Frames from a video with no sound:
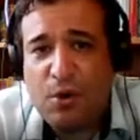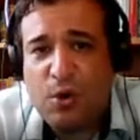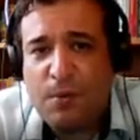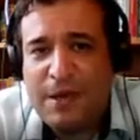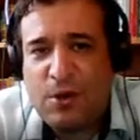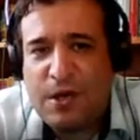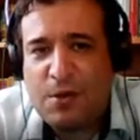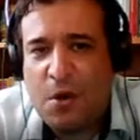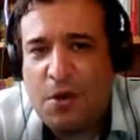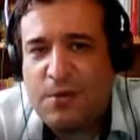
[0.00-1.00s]
botou menor
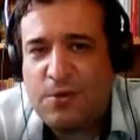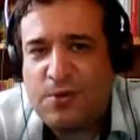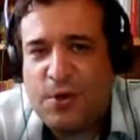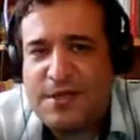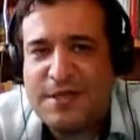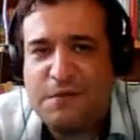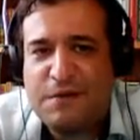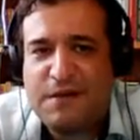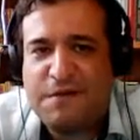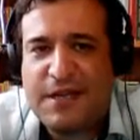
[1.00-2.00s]
igual em nenhum dos dois, então
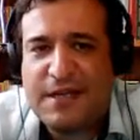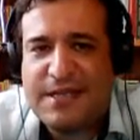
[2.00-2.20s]
você fica